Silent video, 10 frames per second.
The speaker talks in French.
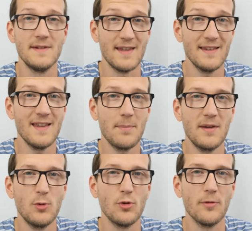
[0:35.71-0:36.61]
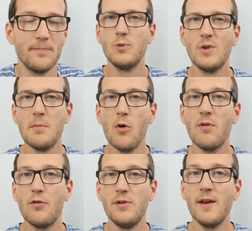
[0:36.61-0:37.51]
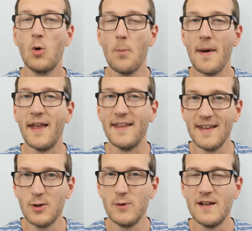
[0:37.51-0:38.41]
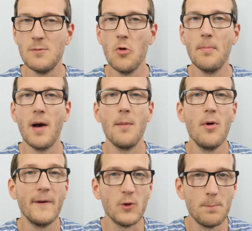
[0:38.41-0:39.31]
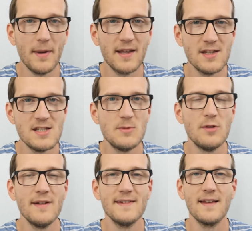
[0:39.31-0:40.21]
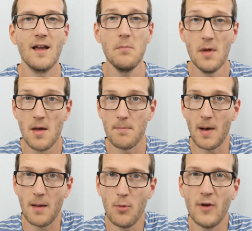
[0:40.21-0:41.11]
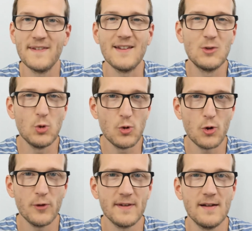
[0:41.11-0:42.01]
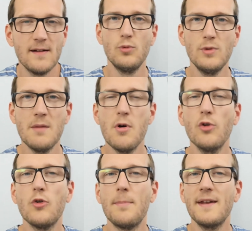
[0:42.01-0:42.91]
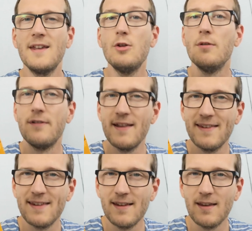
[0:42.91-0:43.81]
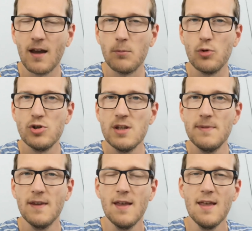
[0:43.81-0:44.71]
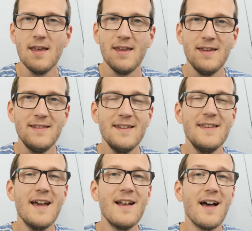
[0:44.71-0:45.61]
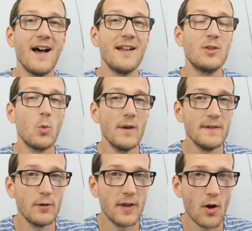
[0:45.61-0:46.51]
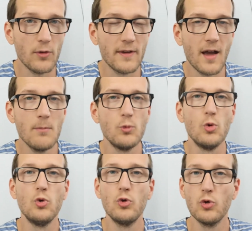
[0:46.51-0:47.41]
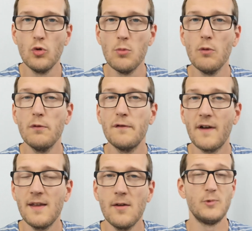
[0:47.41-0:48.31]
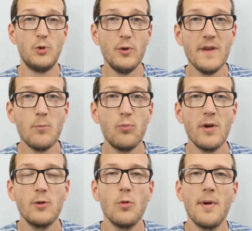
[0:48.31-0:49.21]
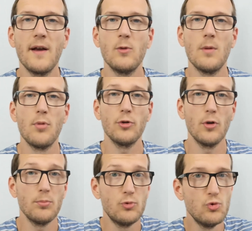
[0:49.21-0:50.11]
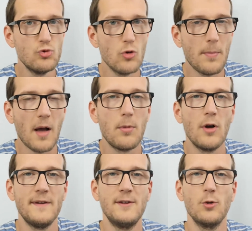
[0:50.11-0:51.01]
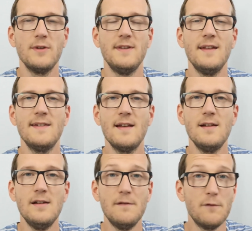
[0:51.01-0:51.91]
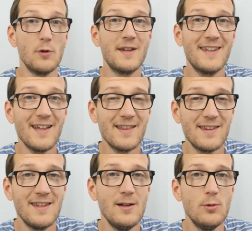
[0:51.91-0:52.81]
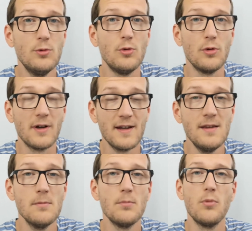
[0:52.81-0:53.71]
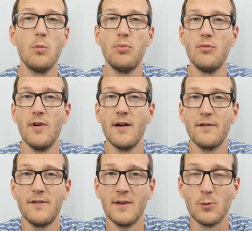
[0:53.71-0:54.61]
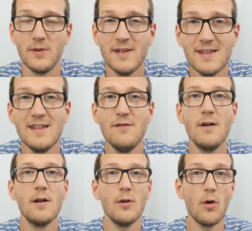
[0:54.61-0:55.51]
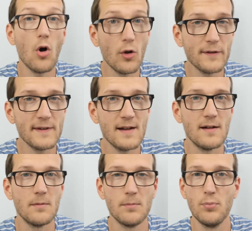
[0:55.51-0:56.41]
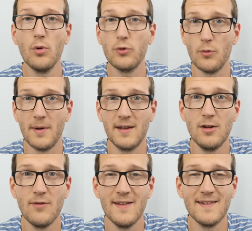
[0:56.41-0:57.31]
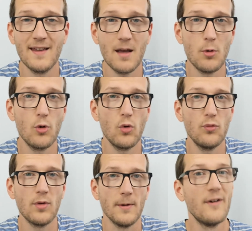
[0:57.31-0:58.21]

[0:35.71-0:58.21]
C'est assez impressionnant. Tout d'abord, on va venir comparer quelques aliments par rapport à ce paquet de chips de 25 grammes par rapport à sa teneur en sel. Tout d'abord, ce paquet de 25 grammes de chips est égal à 340 grammes de saumon frais. Deuxième point de comparaison important, toujours par rapport à cette quantité de sel, il faut 4 kg de riz pour pouvoir faire son équivalent en sel pour ce paquet de 25 grammes encore une fois.